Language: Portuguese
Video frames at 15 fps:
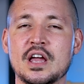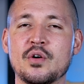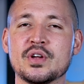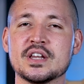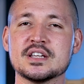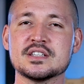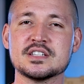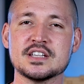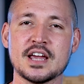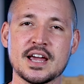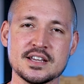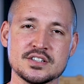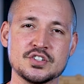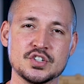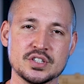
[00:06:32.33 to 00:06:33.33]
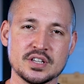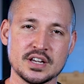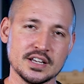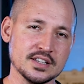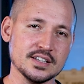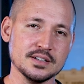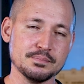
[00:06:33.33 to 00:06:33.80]
é o INSS de
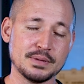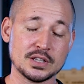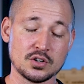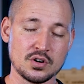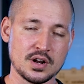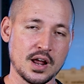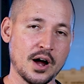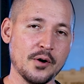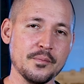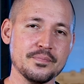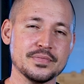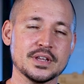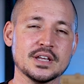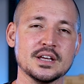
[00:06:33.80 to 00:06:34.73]
30, patronal,